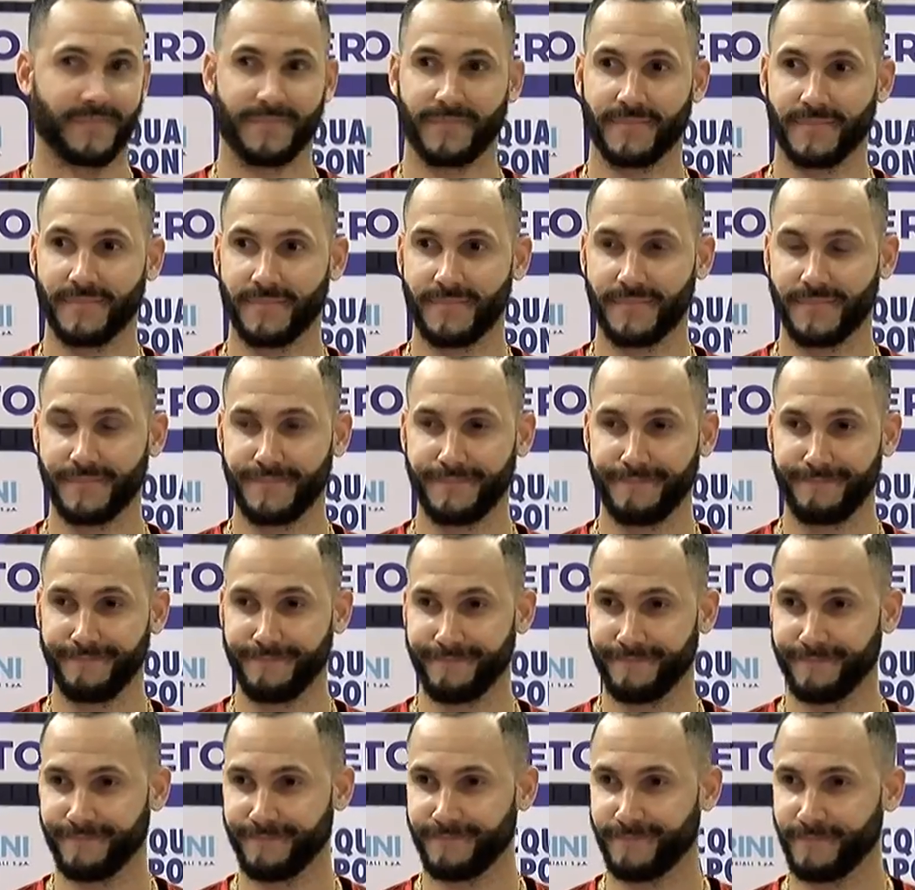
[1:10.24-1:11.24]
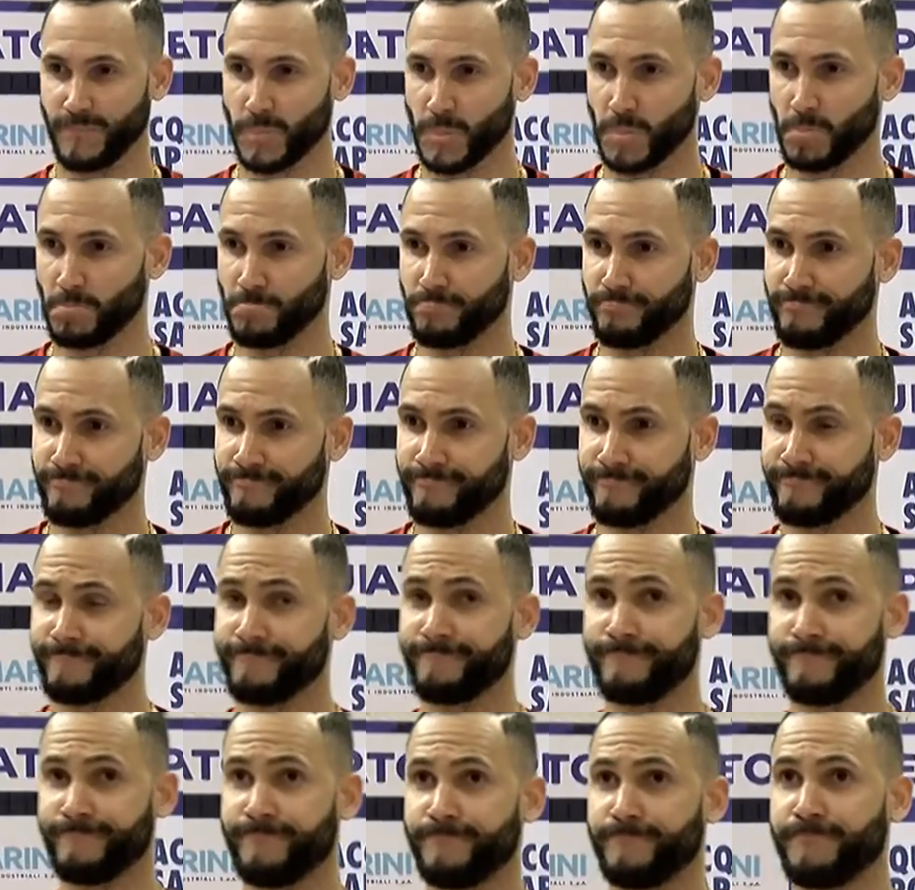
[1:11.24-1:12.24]
Adesso la Coppa Italia,
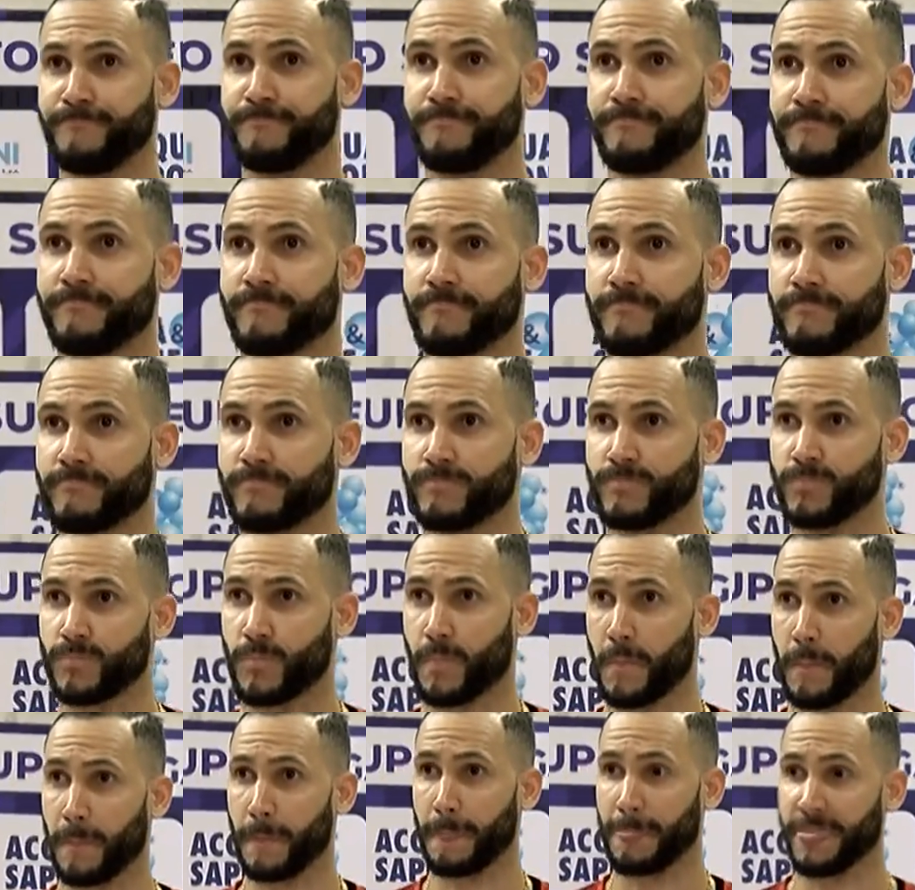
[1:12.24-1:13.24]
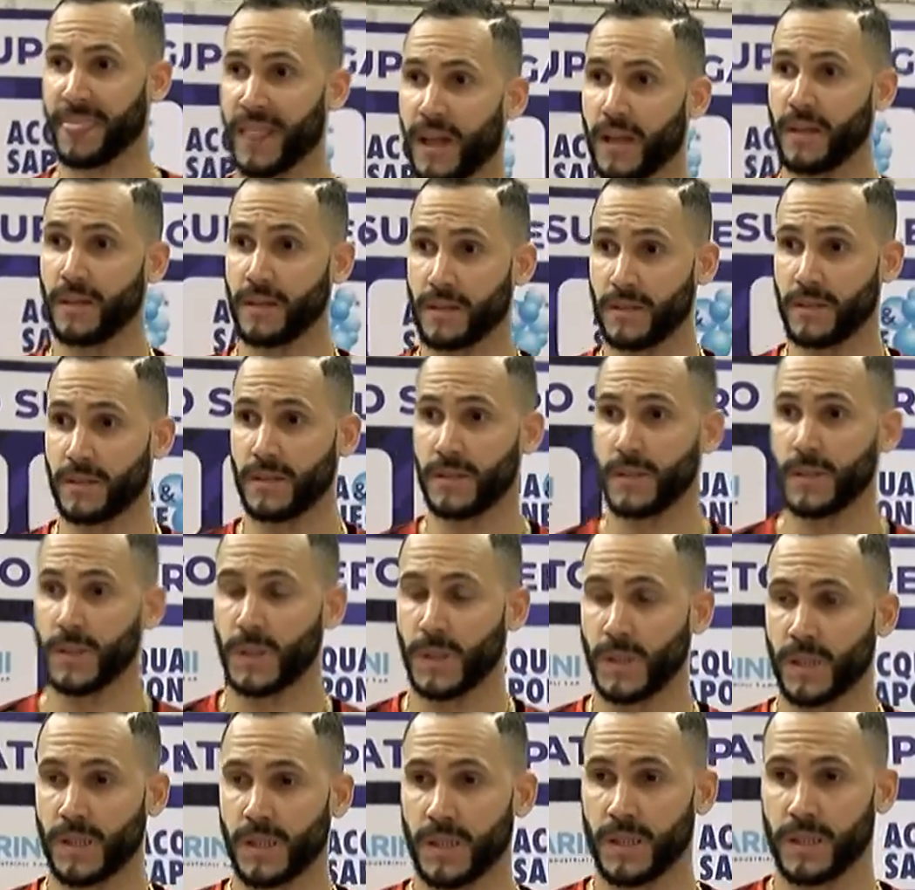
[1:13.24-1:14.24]
poi il, questo testa a testa con il Perugia
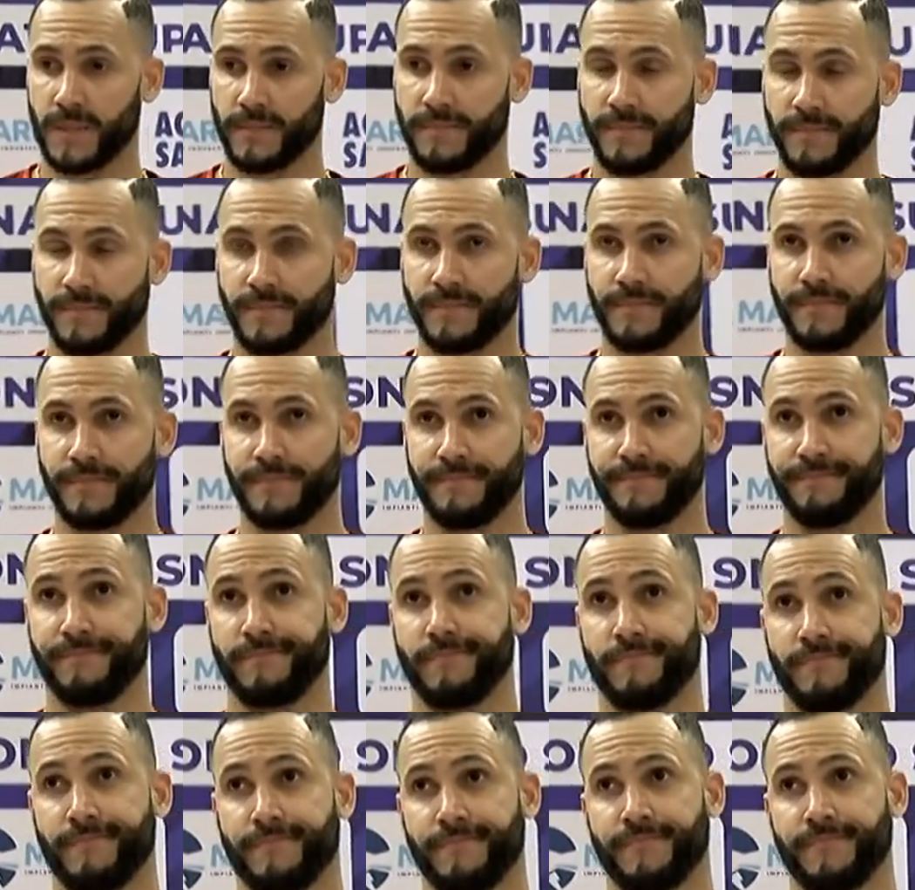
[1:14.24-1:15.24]
per chiudere al primo posto